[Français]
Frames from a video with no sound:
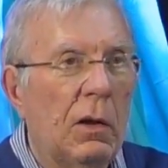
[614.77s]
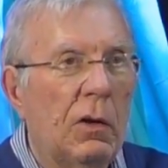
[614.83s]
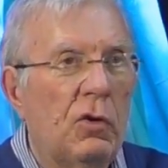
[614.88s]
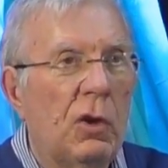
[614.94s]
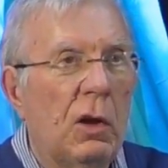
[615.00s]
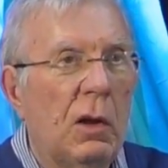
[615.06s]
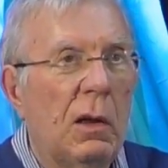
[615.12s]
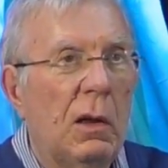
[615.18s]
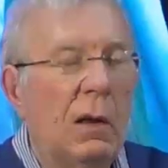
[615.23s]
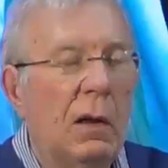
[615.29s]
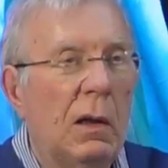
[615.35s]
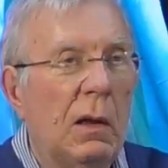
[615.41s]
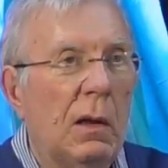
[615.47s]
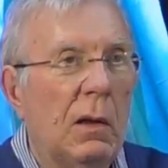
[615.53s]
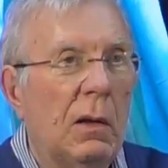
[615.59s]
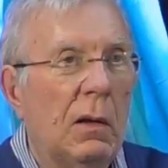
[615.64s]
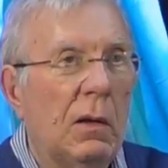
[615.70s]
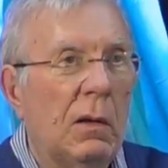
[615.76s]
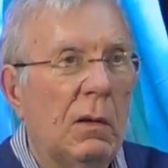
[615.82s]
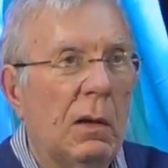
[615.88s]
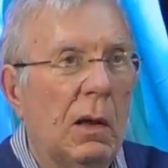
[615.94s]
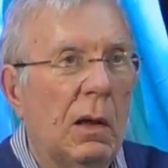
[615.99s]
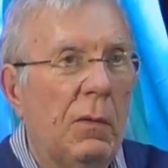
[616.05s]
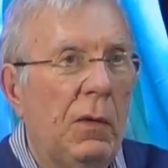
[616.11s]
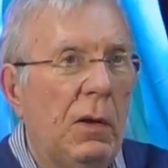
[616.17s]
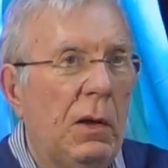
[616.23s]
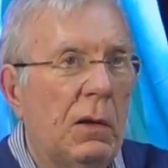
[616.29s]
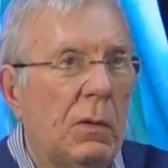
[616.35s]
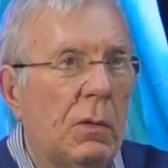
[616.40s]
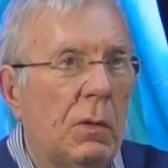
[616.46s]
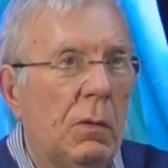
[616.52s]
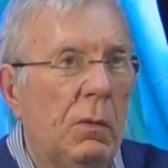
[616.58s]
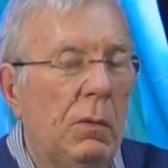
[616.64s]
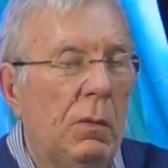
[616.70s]
j'ai très
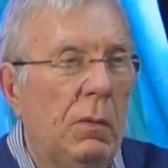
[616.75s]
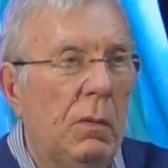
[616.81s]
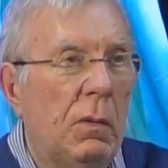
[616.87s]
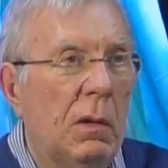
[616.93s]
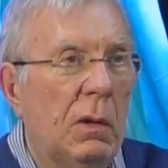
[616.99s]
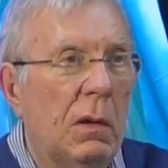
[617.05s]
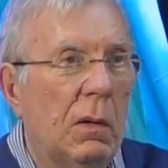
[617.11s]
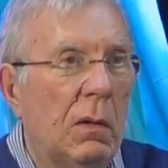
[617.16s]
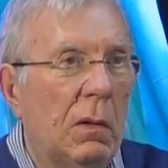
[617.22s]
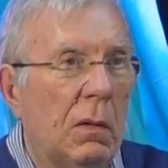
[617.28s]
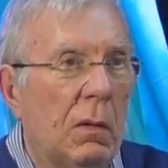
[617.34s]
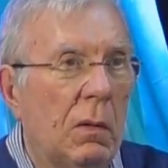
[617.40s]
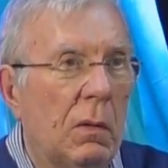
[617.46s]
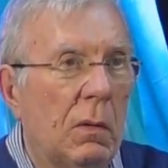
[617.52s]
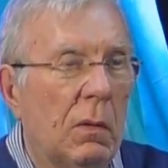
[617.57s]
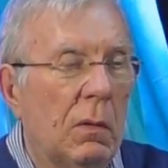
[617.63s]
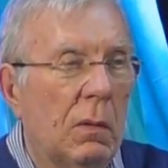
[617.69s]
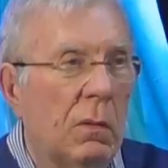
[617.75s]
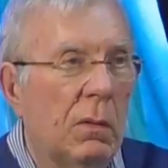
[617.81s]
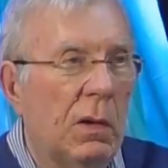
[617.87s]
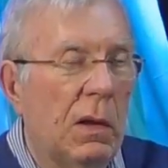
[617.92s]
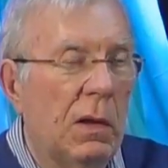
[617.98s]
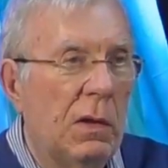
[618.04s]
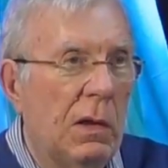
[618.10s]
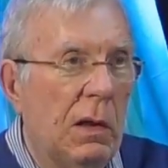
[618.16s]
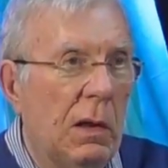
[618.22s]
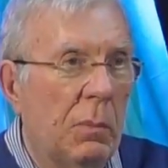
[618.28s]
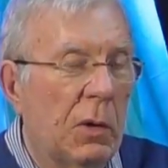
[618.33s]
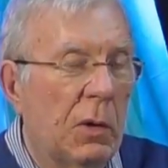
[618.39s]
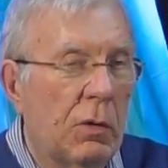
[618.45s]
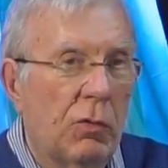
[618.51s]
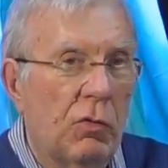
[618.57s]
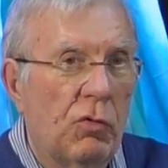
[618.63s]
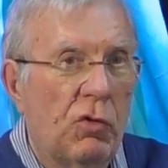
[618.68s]
vite eu euh, le, désir,
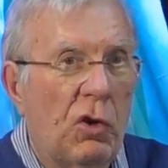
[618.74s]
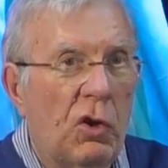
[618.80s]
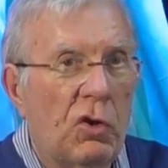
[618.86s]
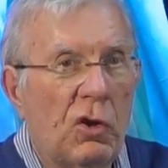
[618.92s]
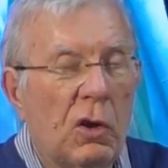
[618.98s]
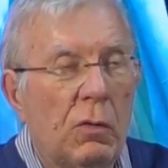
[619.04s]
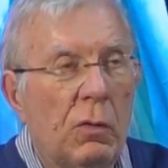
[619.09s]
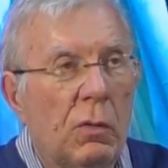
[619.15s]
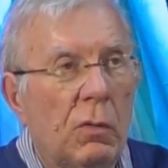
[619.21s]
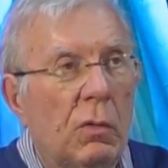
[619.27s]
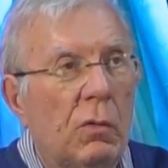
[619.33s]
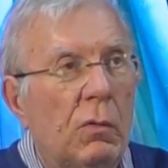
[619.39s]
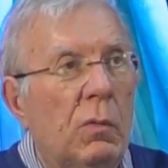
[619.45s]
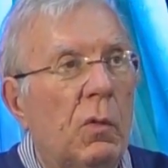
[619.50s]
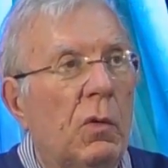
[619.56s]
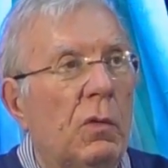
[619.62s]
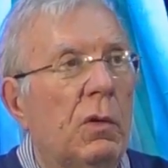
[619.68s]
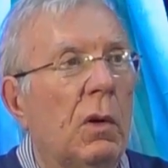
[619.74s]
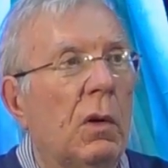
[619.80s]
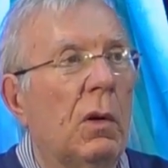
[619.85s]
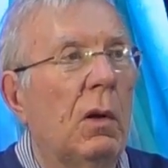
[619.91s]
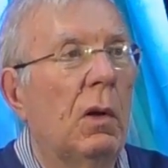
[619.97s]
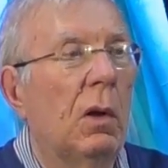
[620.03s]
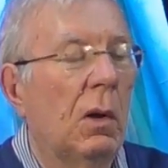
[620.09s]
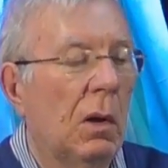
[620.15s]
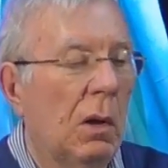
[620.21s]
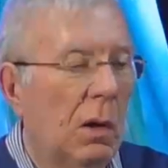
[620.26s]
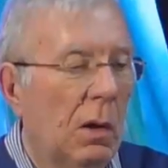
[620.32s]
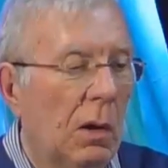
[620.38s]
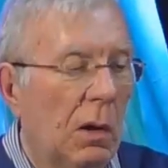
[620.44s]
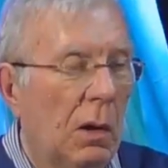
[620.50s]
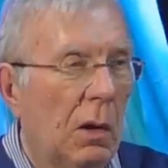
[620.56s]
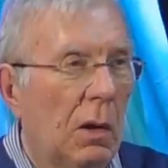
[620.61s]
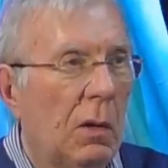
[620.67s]
parce que je cherchais Dieu de tout mon cœur,
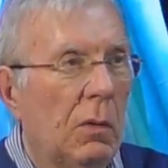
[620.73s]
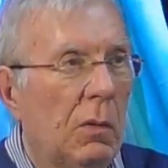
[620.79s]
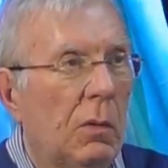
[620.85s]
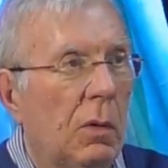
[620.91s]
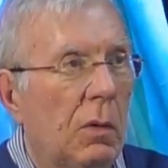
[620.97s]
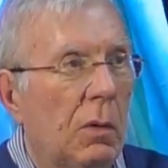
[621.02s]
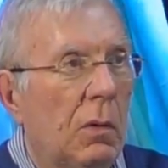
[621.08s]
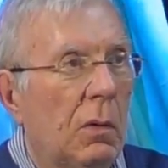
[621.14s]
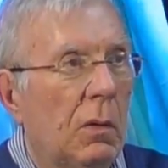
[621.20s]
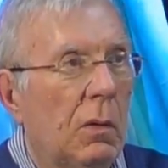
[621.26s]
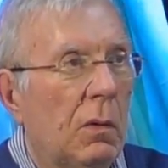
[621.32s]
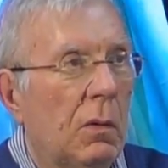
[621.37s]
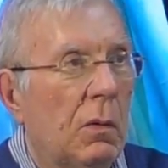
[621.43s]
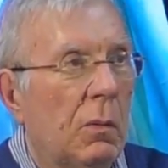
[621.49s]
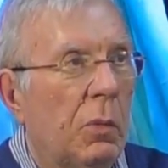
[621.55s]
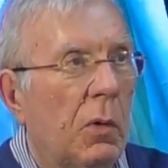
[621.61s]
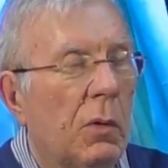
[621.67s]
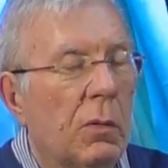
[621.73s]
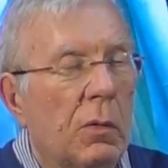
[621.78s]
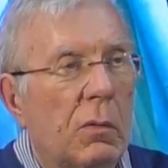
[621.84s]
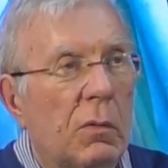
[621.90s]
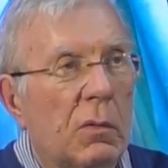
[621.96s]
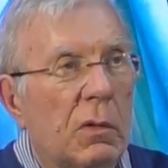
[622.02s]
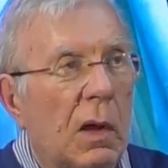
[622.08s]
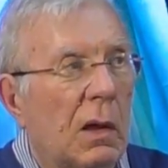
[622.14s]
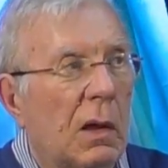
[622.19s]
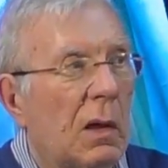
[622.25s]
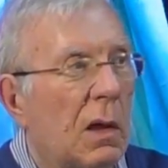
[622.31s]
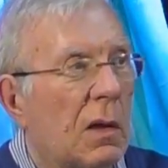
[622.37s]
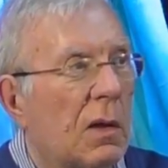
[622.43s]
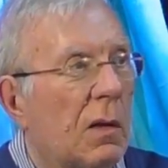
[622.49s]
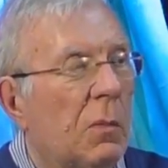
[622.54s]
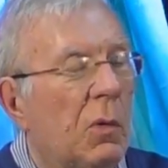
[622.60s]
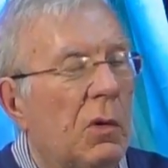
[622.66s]
de euh, prendre contact
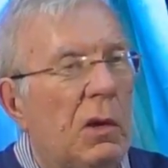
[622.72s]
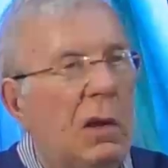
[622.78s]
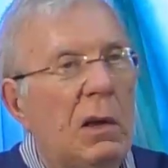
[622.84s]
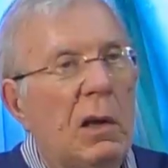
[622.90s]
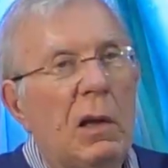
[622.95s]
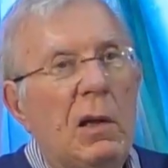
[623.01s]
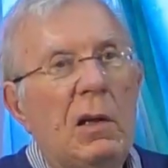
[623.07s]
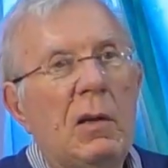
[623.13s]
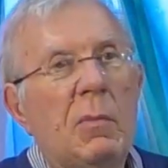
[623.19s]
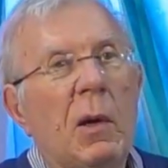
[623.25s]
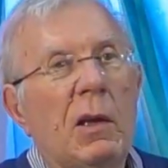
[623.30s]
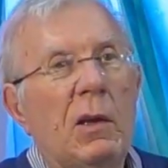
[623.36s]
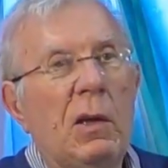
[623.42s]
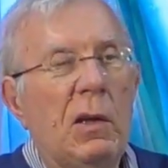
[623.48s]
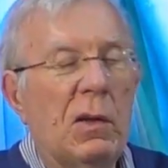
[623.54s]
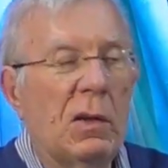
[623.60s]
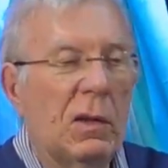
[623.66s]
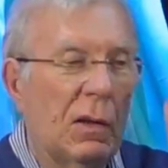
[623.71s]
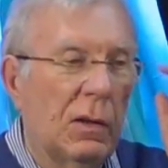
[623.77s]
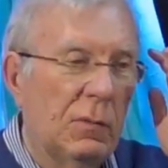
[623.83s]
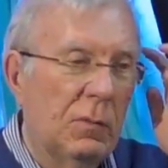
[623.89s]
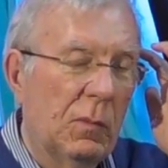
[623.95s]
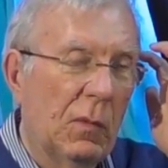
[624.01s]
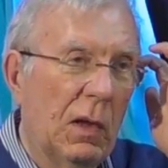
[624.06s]
avec cette petite église baptiste.